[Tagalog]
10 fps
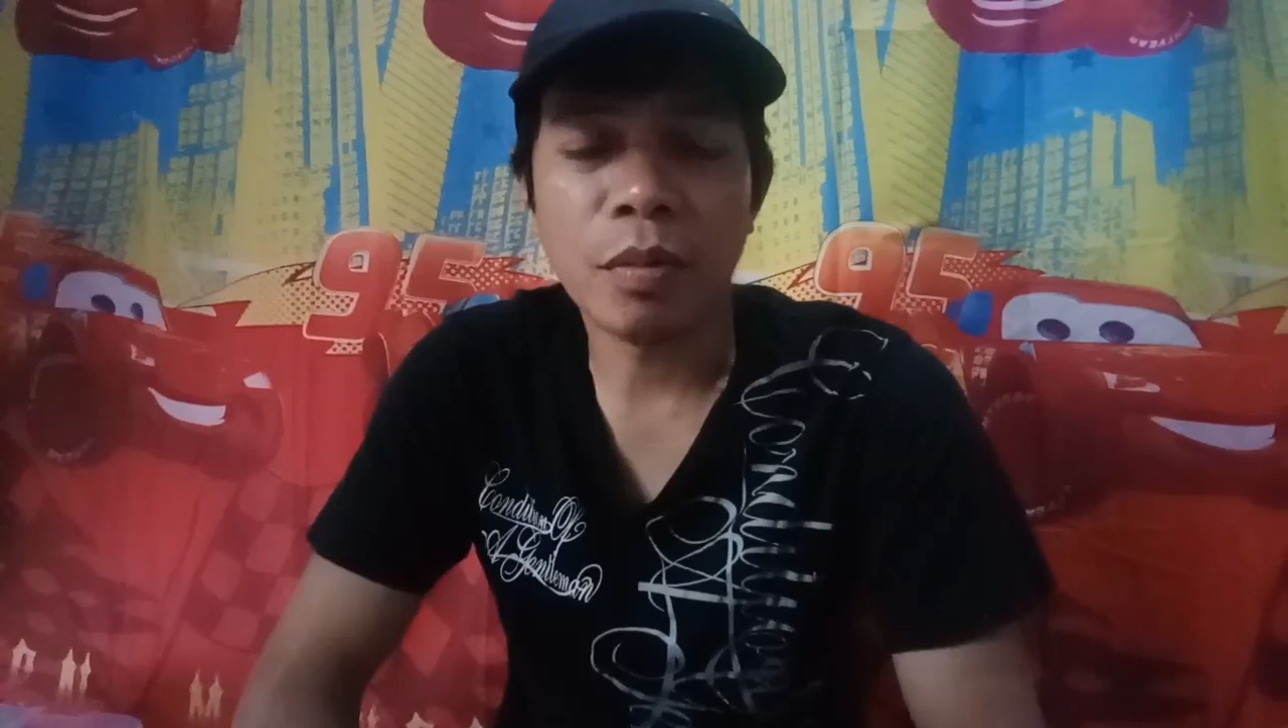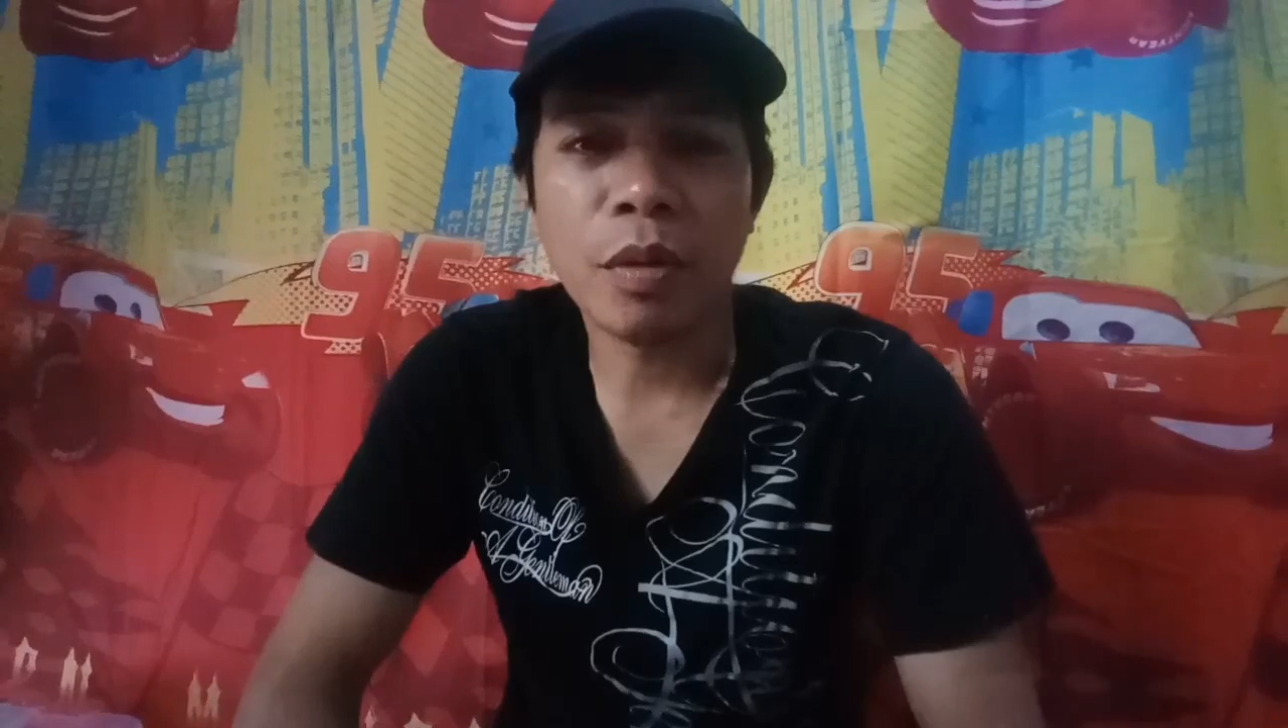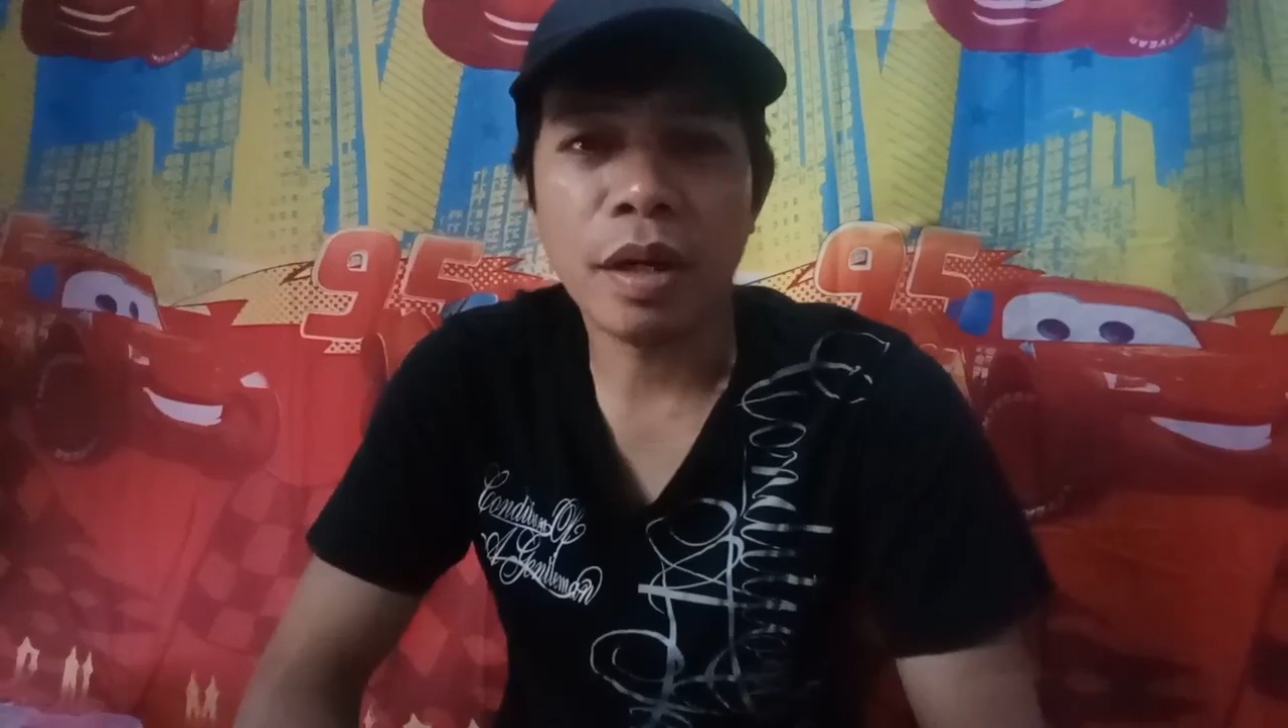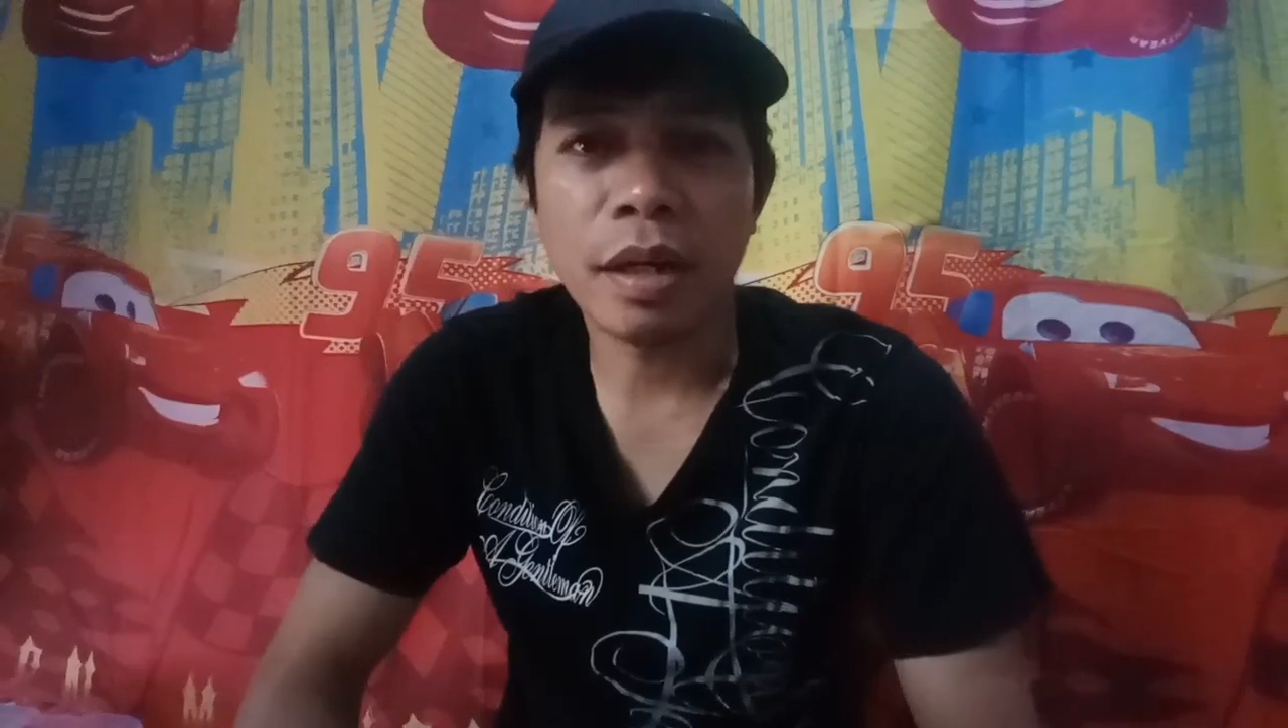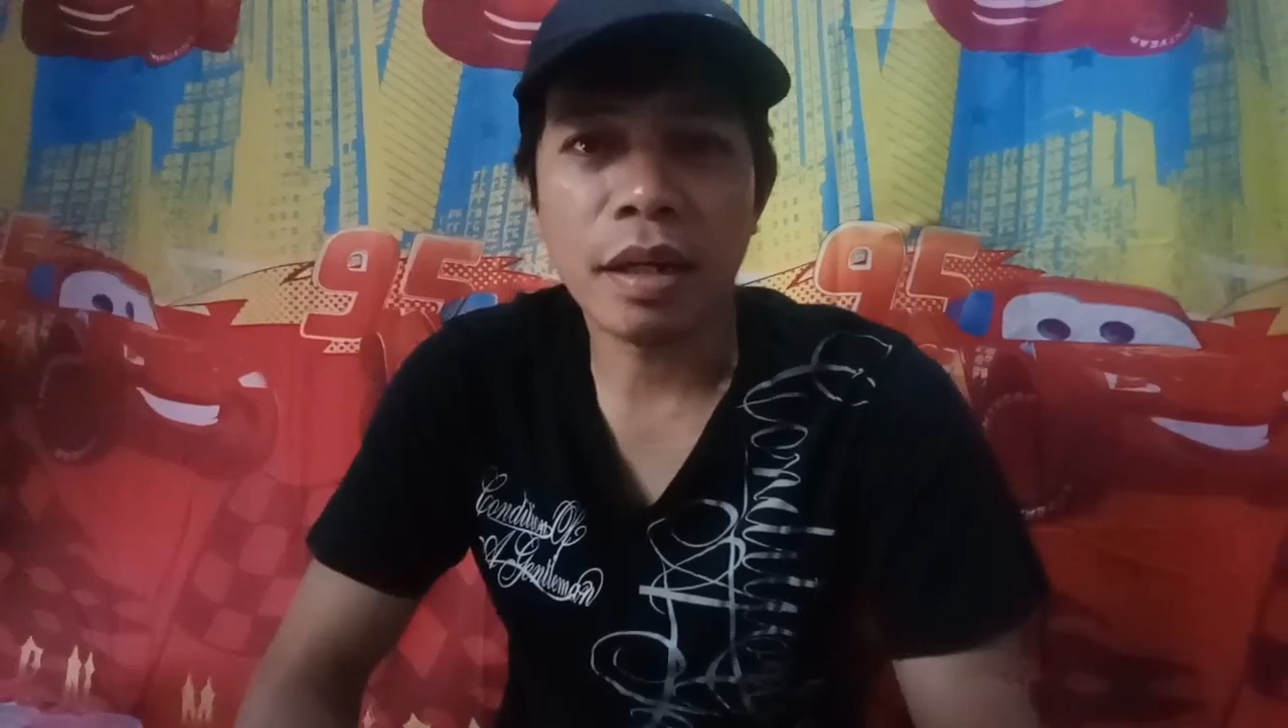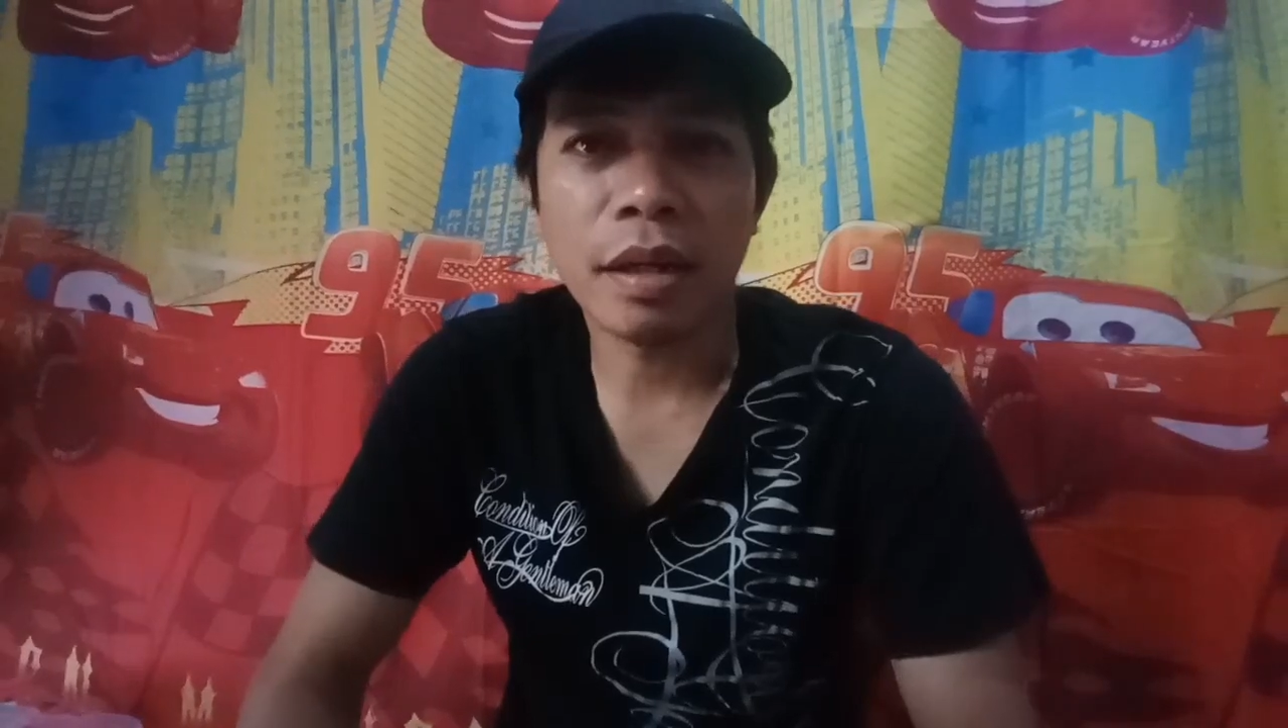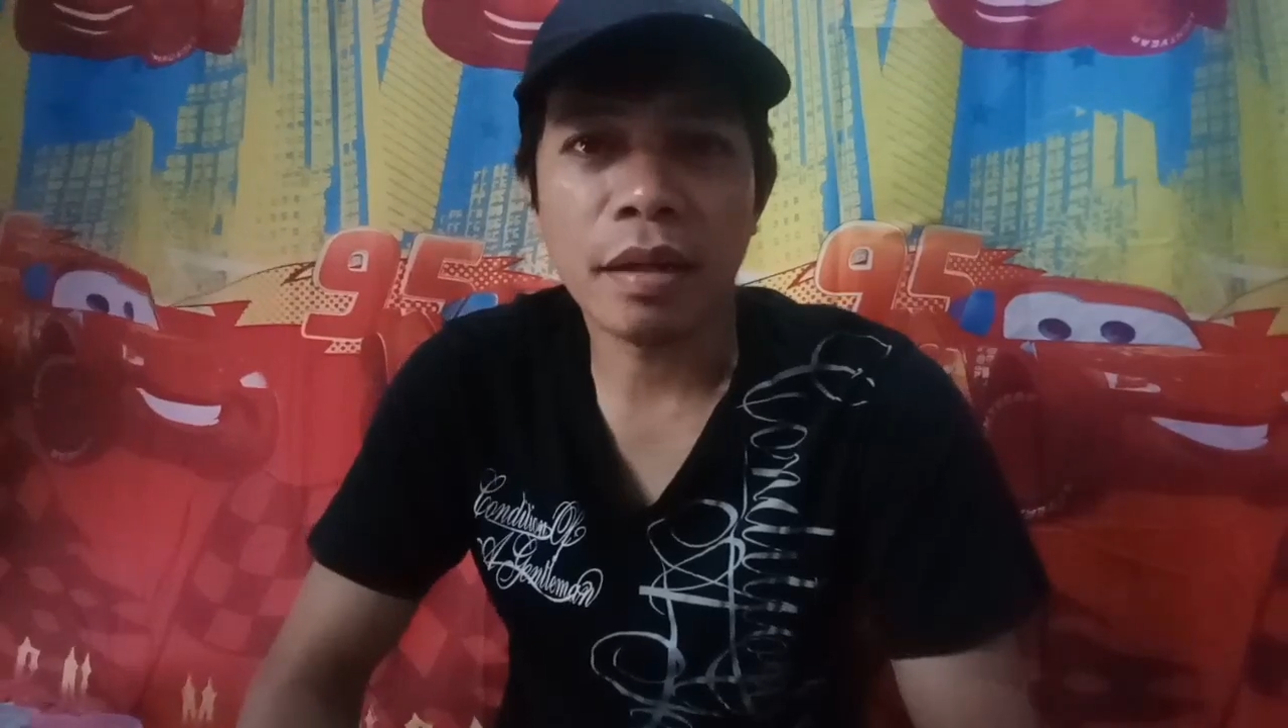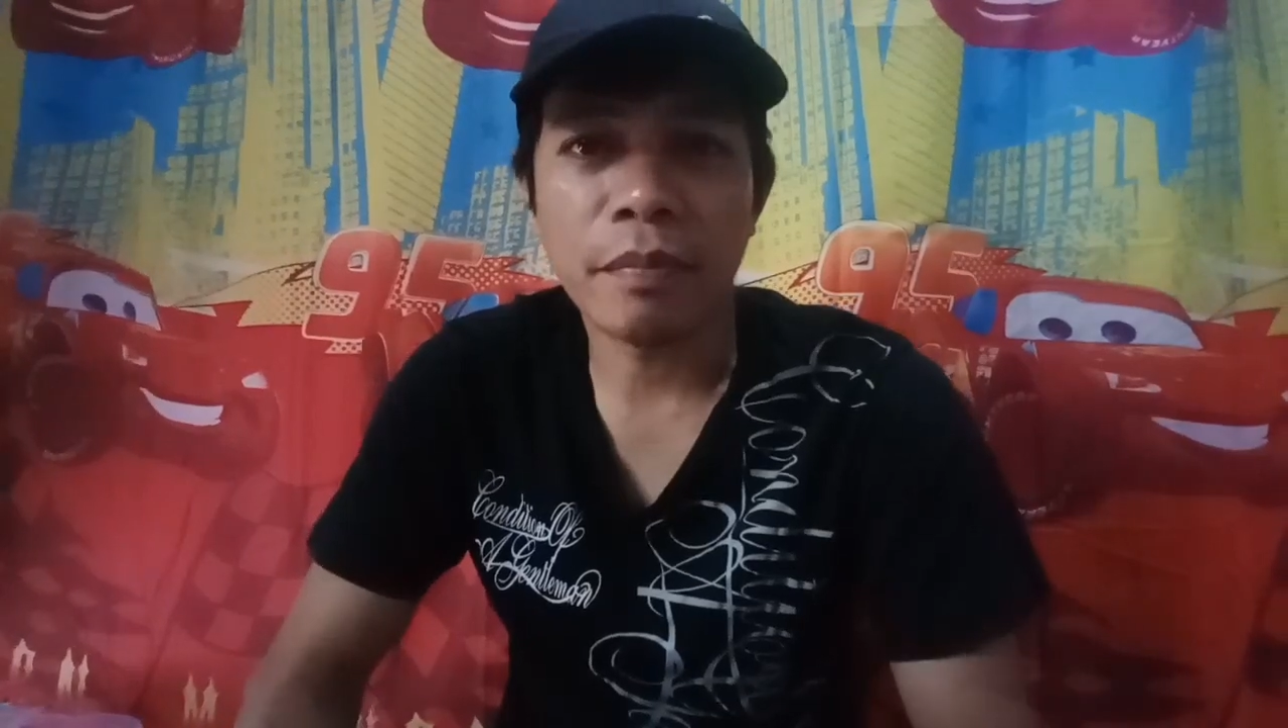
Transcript: gumawa ng